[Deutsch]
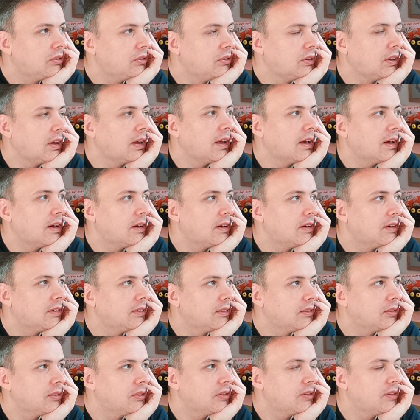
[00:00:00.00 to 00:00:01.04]
Naja,
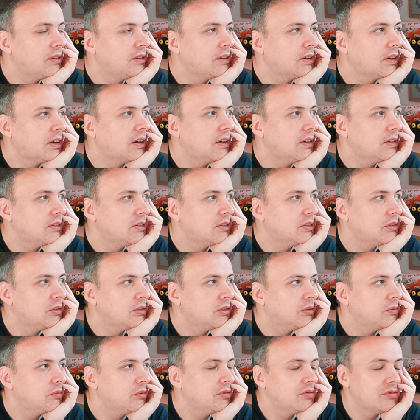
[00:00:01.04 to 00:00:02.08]
es ist nicht kalt, sind
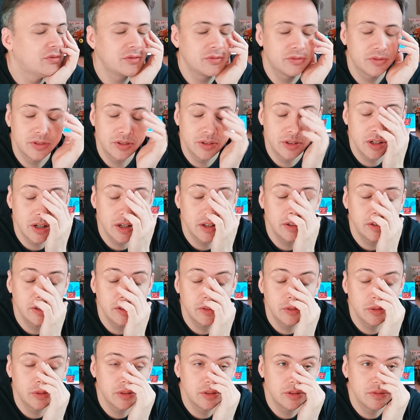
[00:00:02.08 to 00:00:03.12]
irgendwie 15 Grad, die
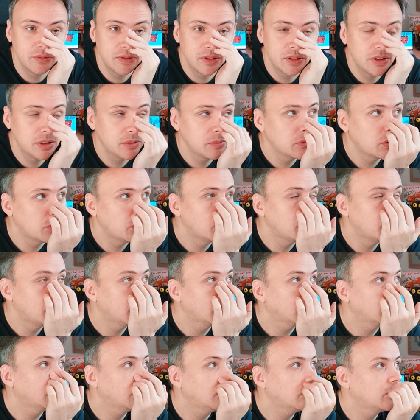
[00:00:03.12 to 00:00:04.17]
es heute werden. Aber man
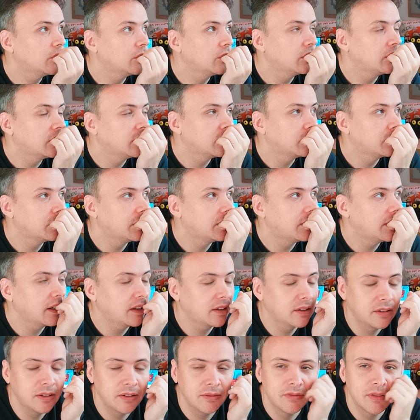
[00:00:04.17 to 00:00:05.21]
merkt halt durch das
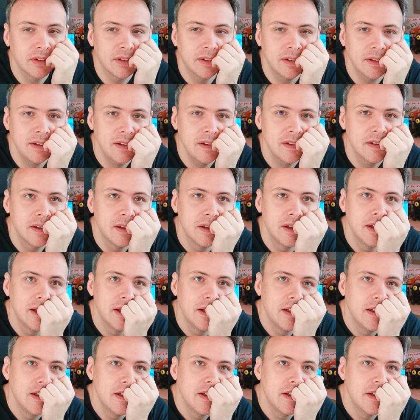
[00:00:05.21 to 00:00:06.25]
bedeckte Wetter,
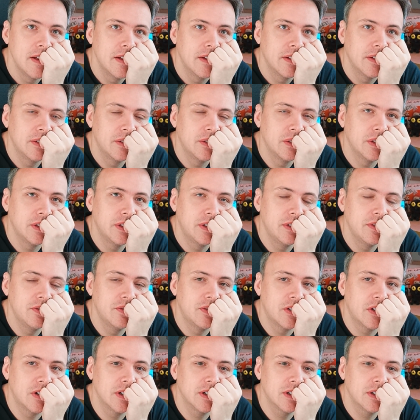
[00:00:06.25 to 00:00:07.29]
durch die
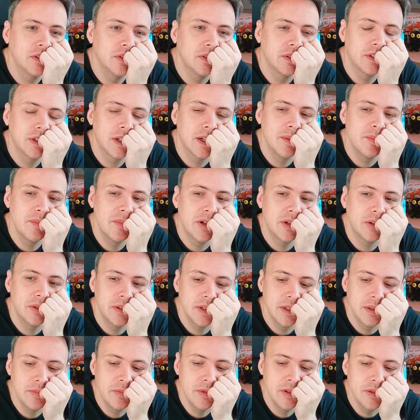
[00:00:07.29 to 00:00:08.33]
Wolken und keinen blauen
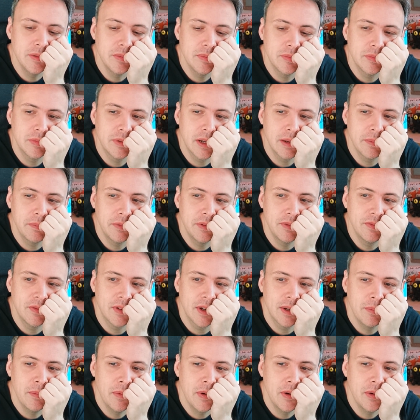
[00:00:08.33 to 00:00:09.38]
Himmel, bleibt die
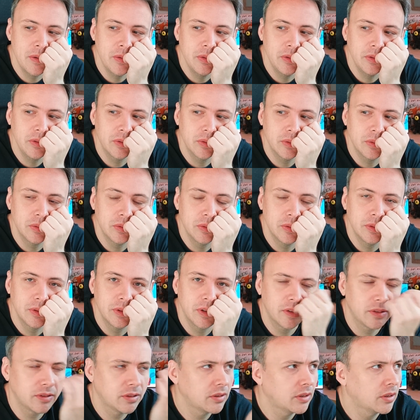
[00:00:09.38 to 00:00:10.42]
Wärme aus. Und
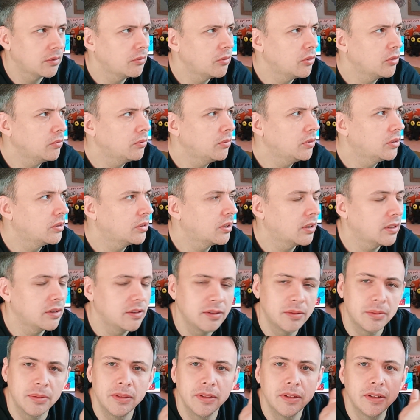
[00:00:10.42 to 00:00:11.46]
gestern hatten wir irgendwie
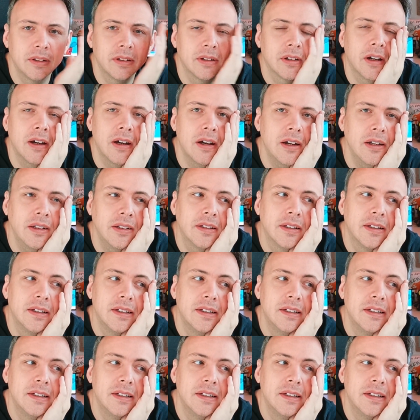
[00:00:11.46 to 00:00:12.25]
23 Grad.